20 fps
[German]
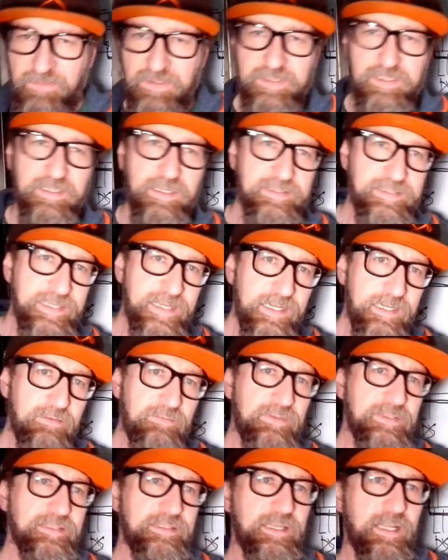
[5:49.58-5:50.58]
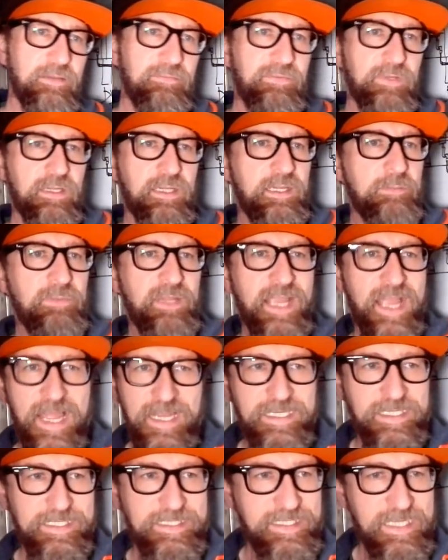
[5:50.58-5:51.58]
wir sind da sehr gewissenhaft. Wir geben
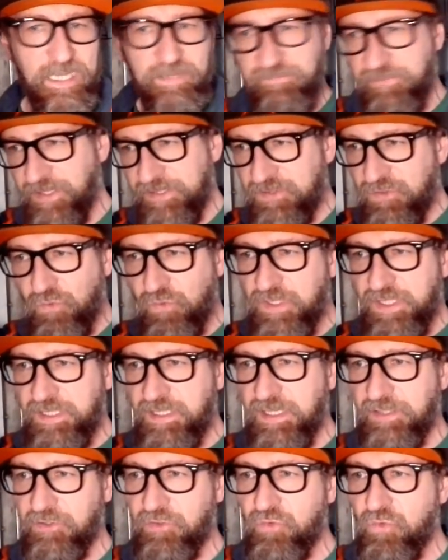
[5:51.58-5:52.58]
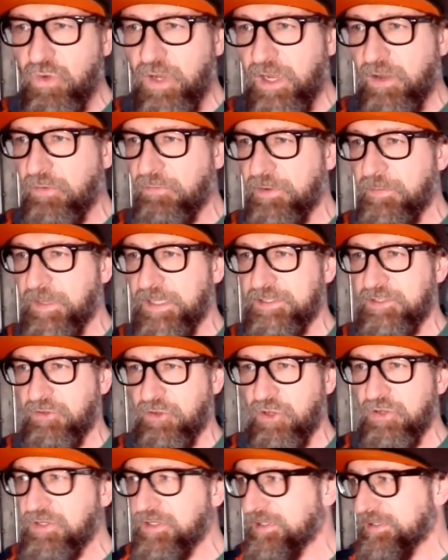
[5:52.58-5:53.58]
gar nichts einfach so in die Natur, auch wenn man es
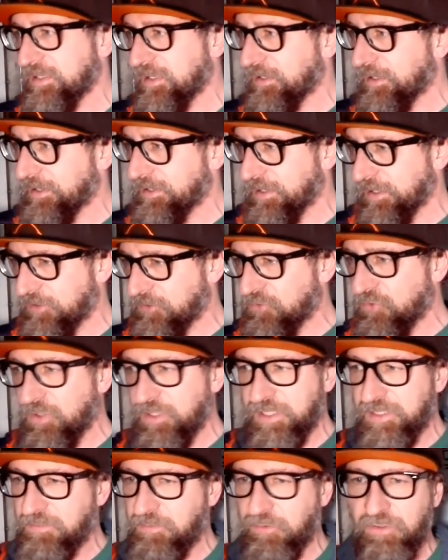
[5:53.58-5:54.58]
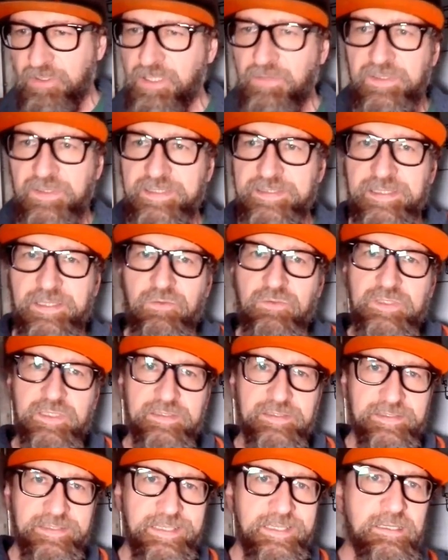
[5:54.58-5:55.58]
könnte. Ist ja ein natürliches Produkt, aber ist nicht unser
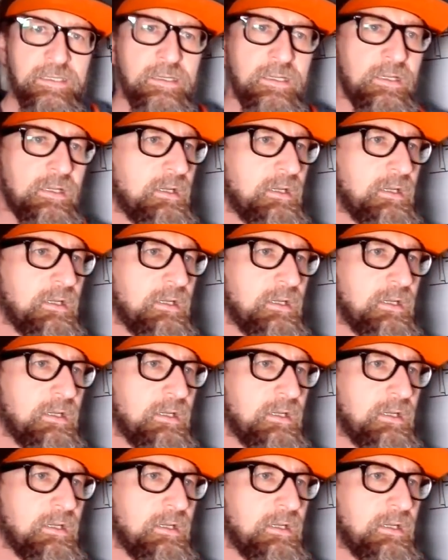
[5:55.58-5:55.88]
Stil.